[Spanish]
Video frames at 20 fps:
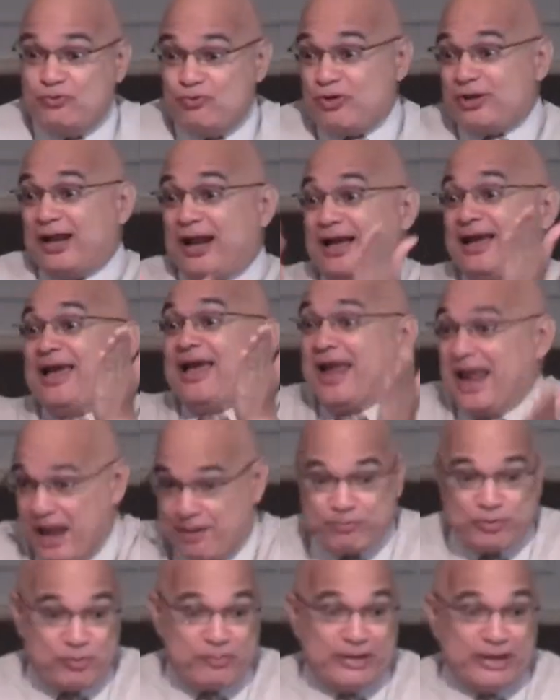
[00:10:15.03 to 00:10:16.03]
un gran
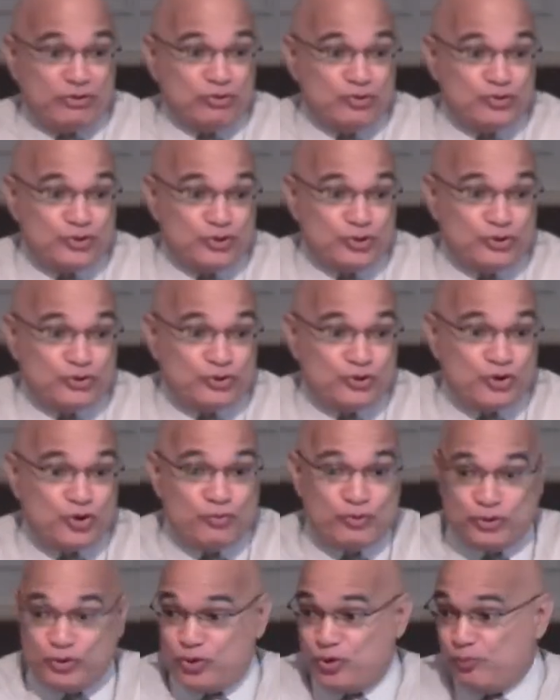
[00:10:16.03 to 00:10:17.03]
ejemplo para nosotros
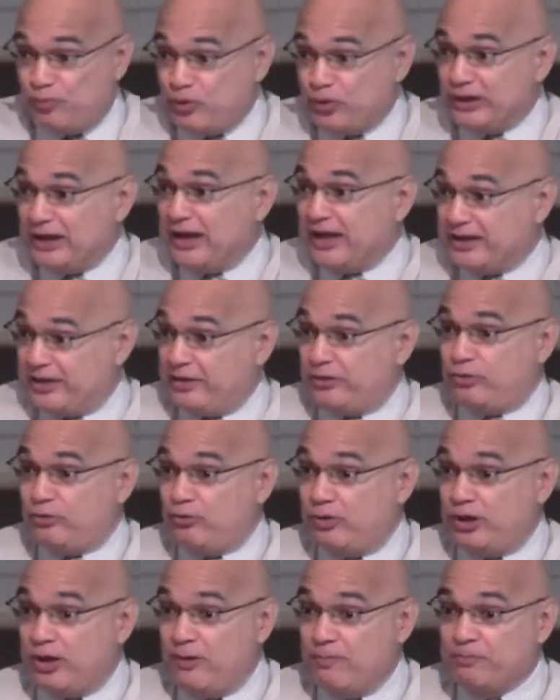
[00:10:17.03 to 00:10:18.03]
como nos lo pone la
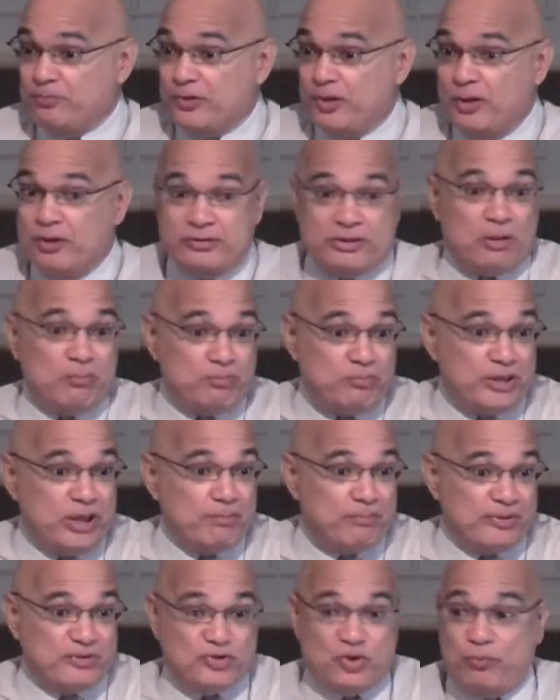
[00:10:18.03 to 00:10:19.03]
escritura,
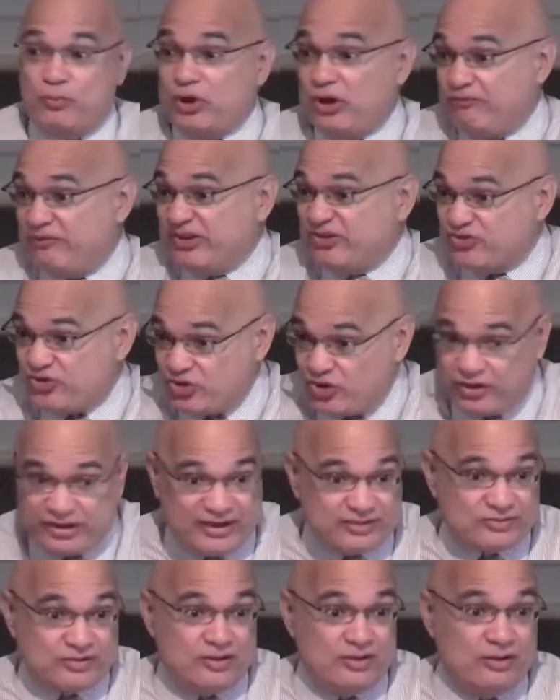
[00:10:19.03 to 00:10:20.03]
también pasó por
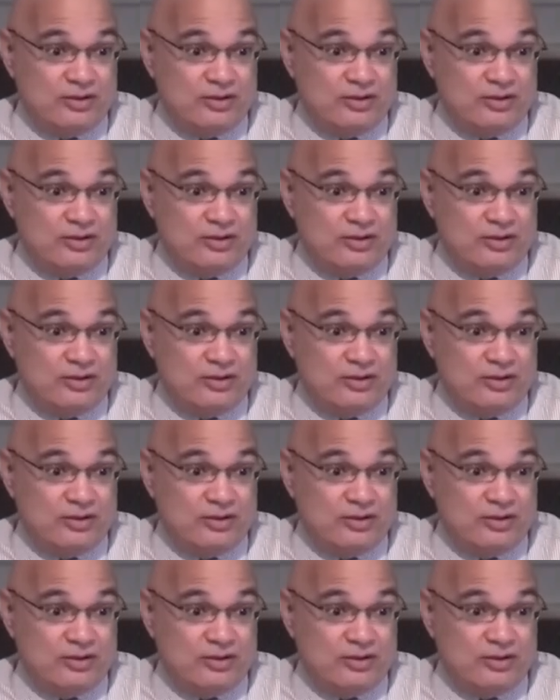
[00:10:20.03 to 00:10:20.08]
aflicciones